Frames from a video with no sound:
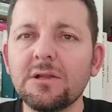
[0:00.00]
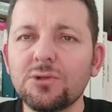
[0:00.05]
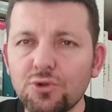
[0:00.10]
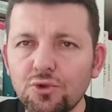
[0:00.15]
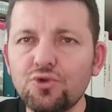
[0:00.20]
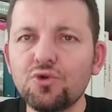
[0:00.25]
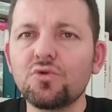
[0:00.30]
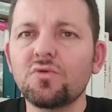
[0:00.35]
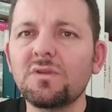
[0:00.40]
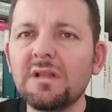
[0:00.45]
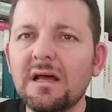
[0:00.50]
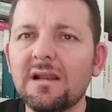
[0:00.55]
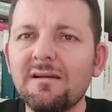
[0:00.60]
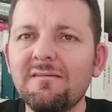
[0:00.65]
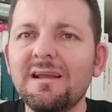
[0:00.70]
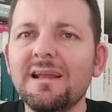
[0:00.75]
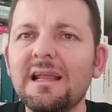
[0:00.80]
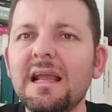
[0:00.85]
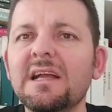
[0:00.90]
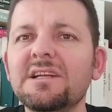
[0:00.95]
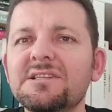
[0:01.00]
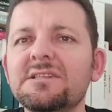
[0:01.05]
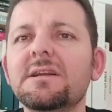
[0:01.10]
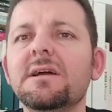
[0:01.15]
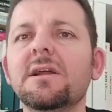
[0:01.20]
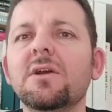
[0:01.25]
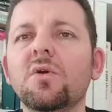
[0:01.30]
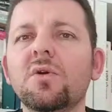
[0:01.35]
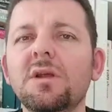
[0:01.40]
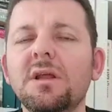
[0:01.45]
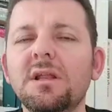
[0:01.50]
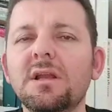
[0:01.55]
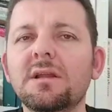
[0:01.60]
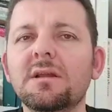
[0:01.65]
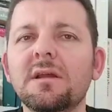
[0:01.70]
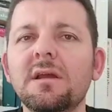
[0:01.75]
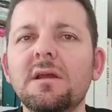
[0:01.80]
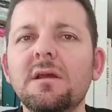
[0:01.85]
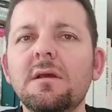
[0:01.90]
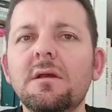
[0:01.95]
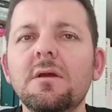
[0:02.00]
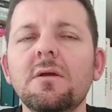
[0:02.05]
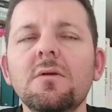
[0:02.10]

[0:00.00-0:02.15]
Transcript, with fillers: Çocuklara ve gençlere yönelik.